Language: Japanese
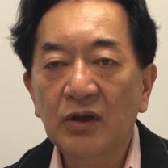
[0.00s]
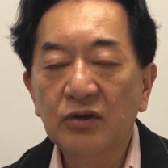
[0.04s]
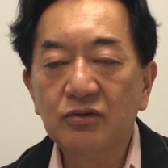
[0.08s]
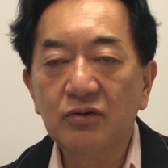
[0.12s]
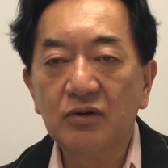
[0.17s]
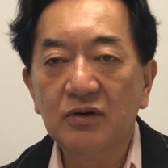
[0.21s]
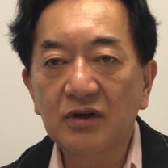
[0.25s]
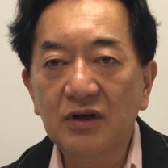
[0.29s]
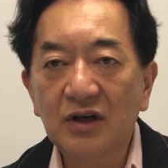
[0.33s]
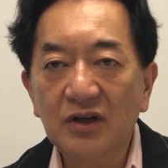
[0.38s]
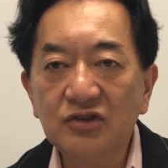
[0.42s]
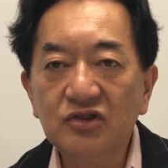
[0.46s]

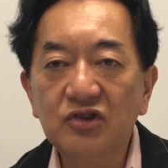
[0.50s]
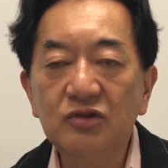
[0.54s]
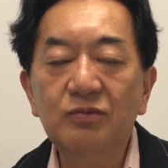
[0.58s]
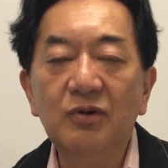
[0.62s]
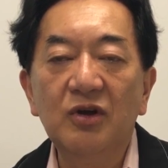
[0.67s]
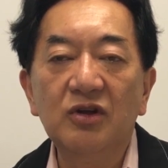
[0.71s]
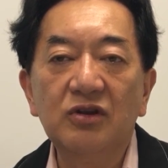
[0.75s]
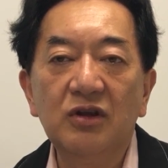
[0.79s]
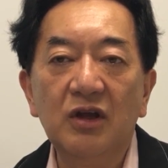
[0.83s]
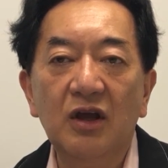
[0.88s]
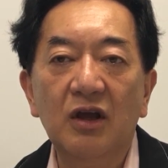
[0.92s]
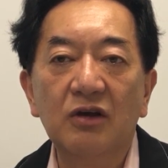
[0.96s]
それが全
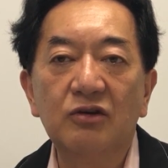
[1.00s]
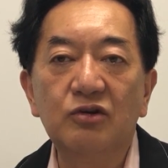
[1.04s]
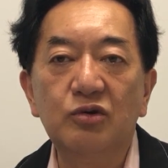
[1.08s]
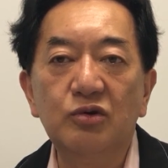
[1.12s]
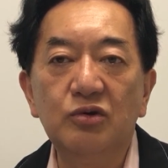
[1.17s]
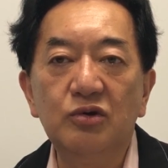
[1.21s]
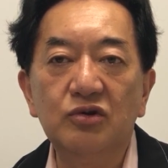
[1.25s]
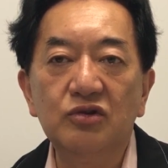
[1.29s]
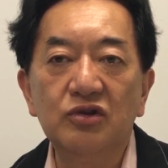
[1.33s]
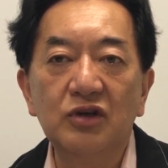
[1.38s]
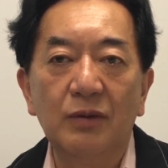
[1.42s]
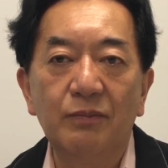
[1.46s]
て
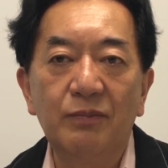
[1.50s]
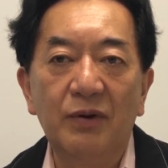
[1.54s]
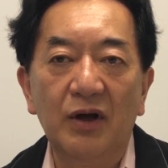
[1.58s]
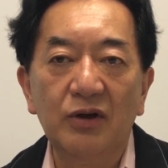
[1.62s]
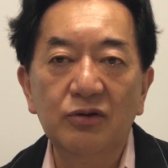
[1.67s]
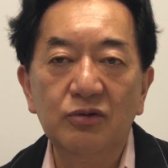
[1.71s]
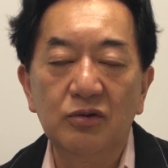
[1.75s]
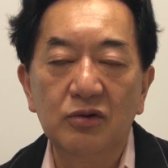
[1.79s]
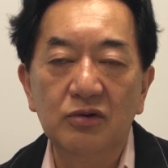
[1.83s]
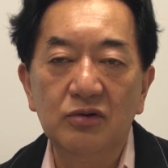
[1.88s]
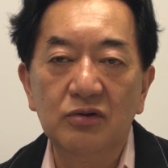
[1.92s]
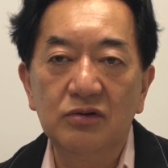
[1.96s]

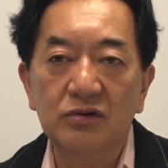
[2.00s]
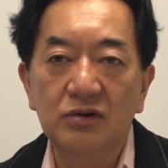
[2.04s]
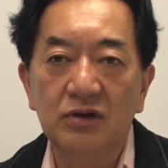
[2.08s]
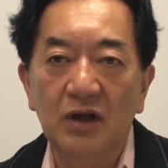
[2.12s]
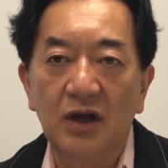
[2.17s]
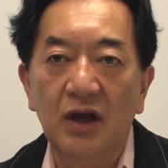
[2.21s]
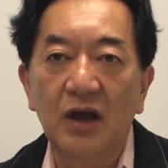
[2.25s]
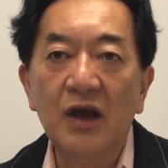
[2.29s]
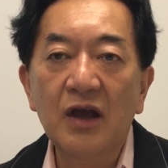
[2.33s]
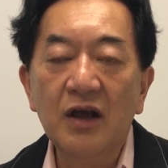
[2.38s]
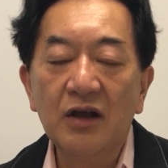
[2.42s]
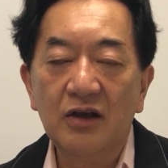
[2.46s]
クールジャパンといっ
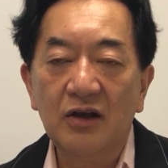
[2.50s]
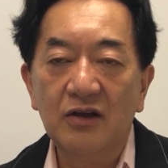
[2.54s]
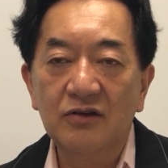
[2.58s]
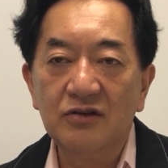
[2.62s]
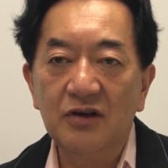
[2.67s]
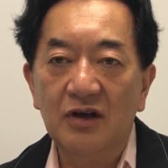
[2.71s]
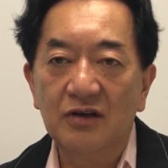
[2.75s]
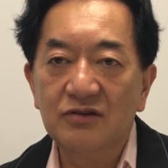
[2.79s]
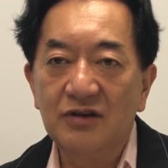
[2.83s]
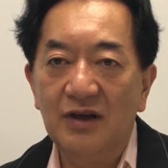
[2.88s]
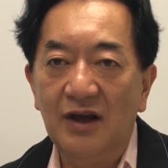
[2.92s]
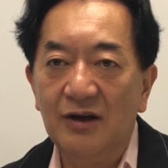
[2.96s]
て経
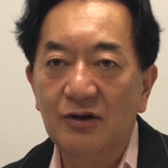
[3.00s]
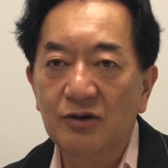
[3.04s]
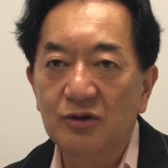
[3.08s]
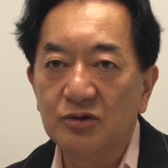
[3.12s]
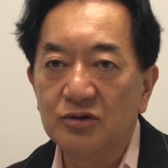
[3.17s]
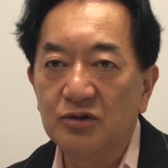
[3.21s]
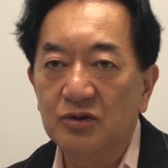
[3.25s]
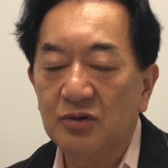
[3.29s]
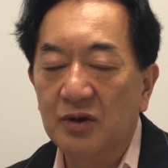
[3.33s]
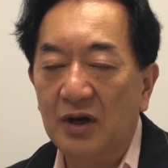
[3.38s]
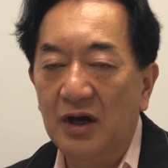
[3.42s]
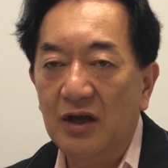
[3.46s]
済産業
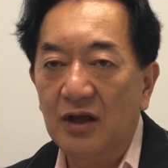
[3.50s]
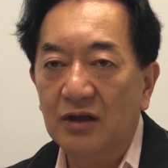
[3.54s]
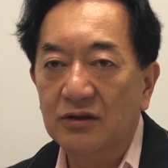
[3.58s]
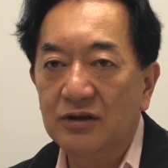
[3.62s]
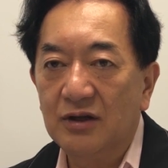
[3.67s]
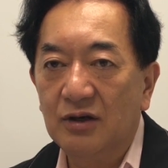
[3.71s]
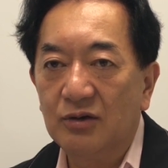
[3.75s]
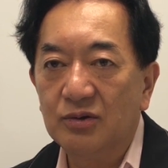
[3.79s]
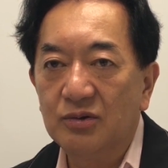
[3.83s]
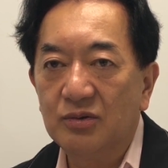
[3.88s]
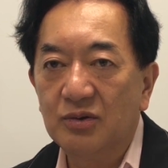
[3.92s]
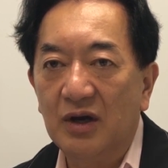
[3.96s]
省がやっ
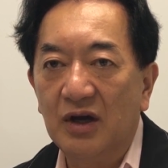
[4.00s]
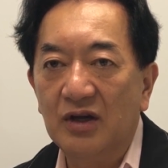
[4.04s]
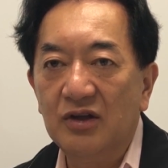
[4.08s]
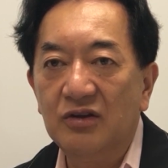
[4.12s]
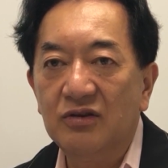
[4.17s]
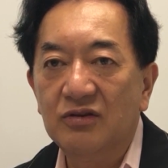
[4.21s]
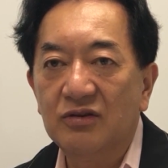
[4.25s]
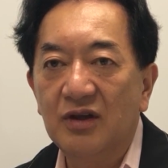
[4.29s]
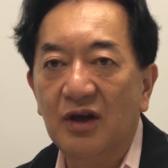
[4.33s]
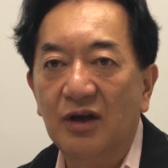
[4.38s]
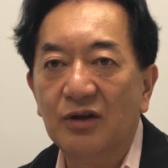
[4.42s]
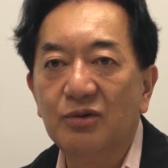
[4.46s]
たことが一
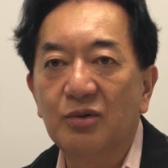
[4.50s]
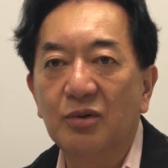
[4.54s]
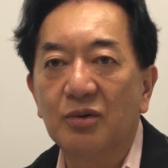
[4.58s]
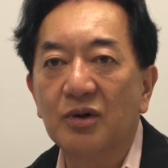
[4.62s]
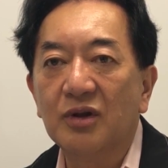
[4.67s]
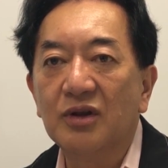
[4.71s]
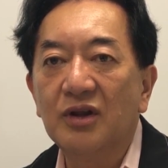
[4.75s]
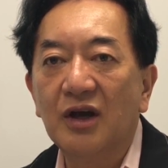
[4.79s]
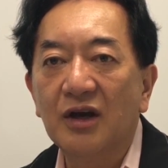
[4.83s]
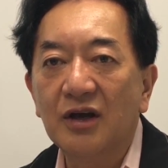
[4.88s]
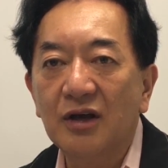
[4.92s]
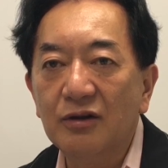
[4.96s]
体ど
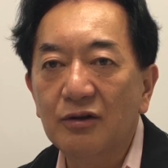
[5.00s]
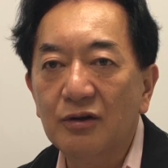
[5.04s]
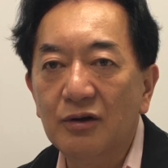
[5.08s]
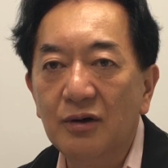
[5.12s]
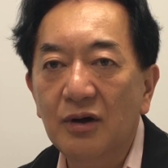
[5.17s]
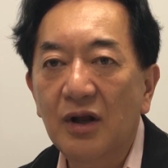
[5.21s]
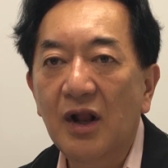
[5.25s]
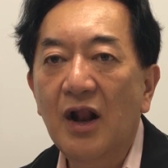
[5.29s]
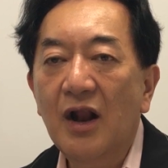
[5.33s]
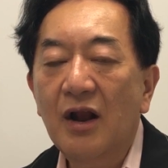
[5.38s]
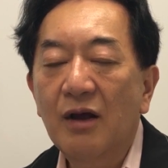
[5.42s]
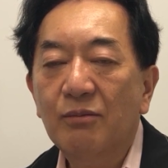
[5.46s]
れだけ
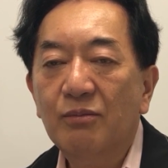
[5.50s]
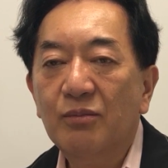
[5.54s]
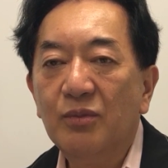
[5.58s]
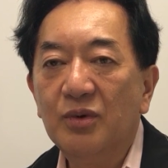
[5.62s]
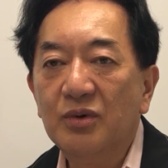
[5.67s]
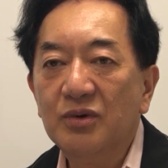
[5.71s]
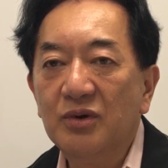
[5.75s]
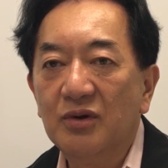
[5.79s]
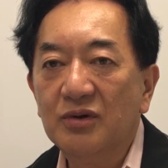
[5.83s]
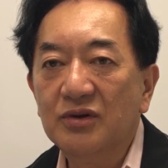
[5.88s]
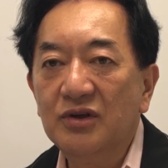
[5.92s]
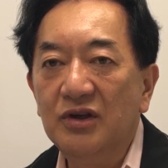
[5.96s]
の
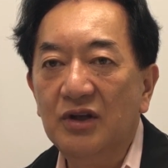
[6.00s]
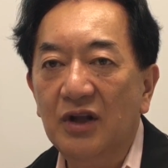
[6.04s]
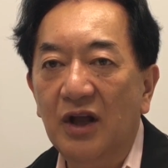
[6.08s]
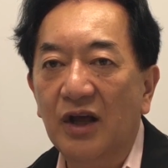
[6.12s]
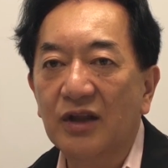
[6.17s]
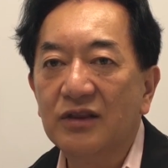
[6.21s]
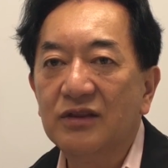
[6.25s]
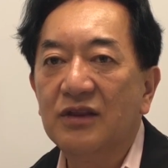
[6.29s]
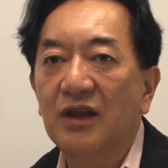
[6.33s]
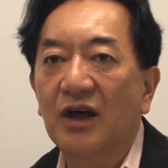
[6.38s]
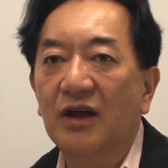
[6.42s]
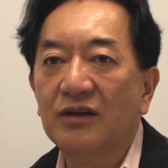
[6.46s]
ものに
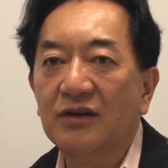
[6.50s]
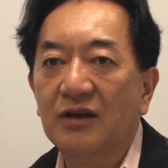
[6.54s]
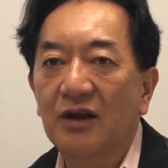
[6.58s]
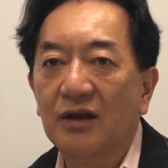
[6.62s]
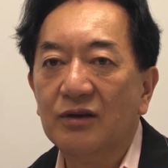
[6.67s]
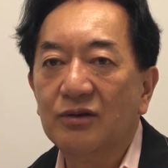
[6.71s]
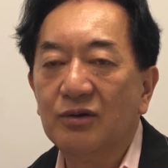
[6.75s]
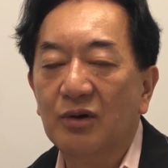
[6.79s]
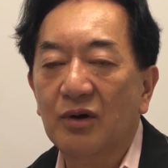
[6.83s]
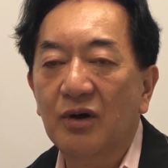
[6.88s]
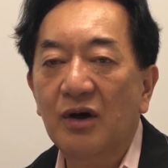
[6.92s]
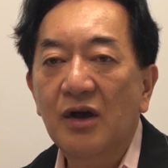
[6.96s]
なったんだ
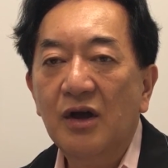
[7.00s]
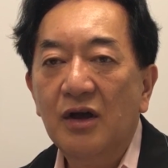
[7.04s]
と